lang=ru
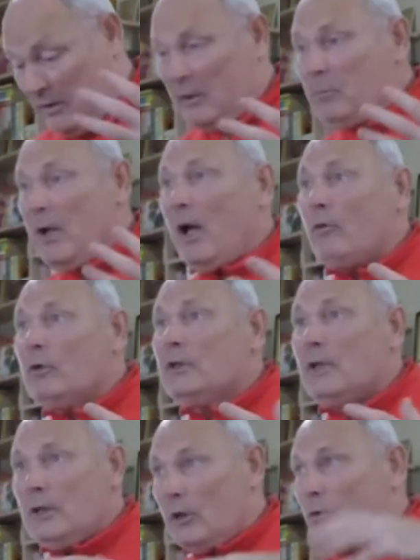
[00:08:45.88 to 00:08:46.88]
себя вот
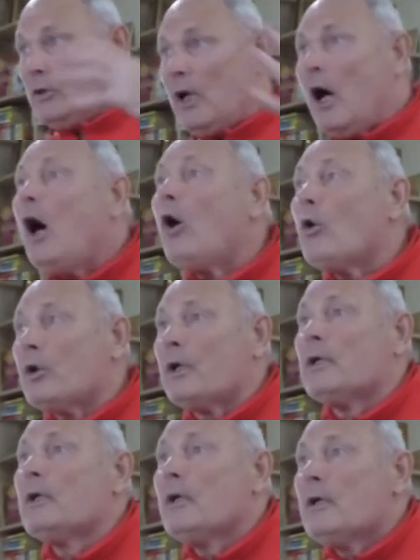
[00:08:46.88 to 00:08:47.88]
этой вот
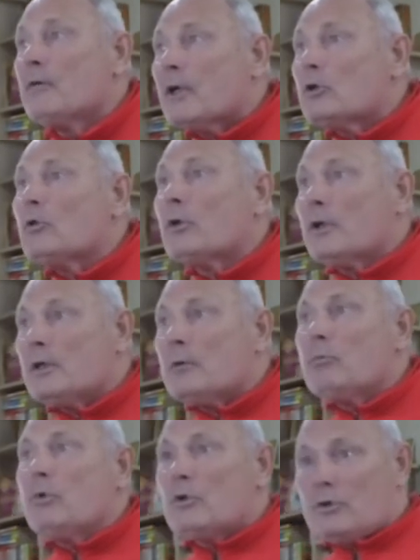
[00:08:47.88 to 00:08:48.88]
аурой, которой ты
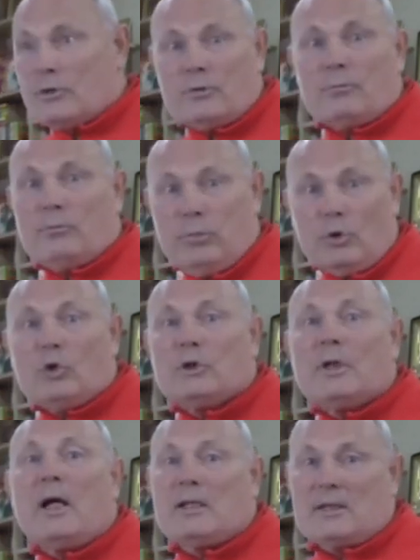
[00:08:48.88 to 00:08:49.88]
будешь
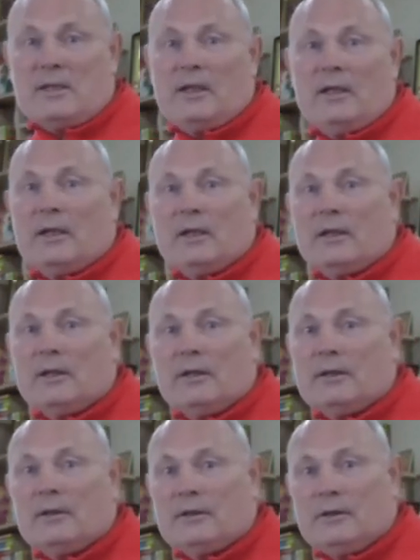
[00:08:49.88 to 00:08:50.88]
брухтаться
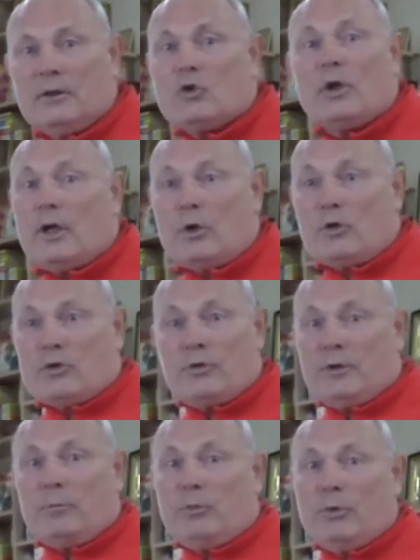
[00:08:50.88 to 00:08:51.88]
и ничего хорошего
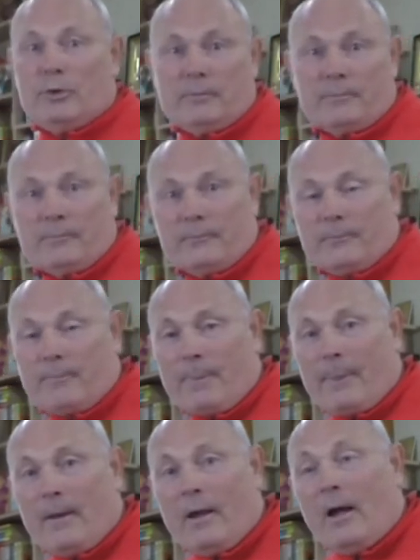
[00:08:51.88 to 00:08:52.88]
не будет.
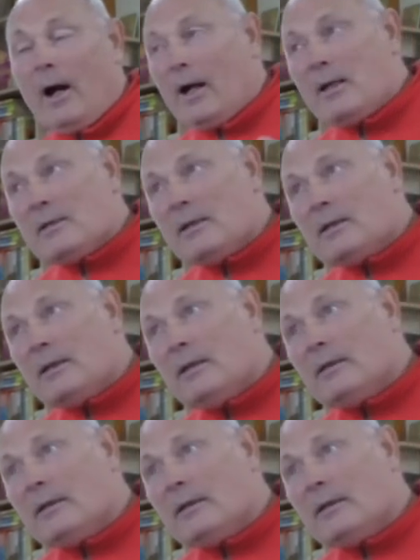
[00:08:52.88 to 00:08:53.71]
А если ты